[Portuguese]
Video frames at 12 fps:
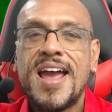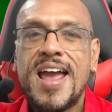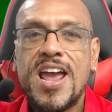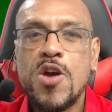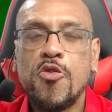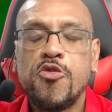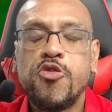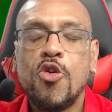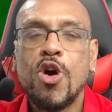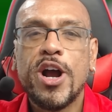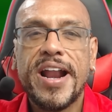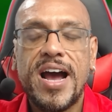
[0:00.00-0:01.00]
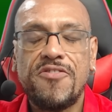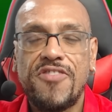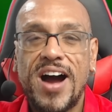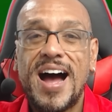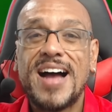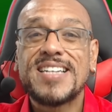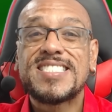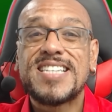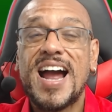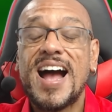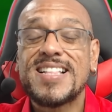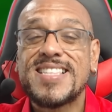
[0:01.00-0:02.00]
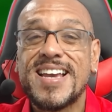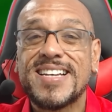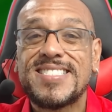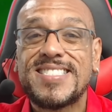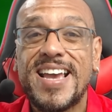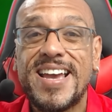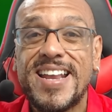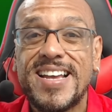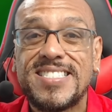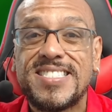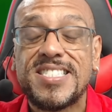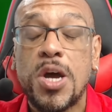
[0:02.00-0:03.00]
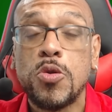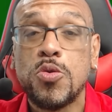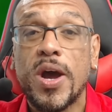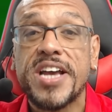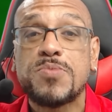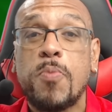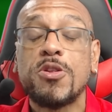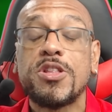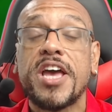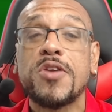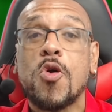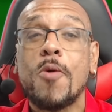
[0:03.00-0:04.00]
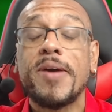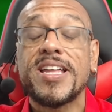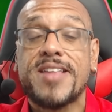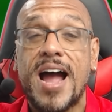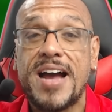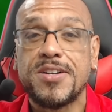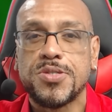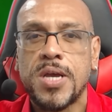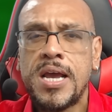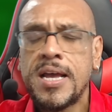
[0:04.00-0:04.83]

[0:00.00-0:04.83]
eu vou gravar já a terceira edição do Respondendo Comentários.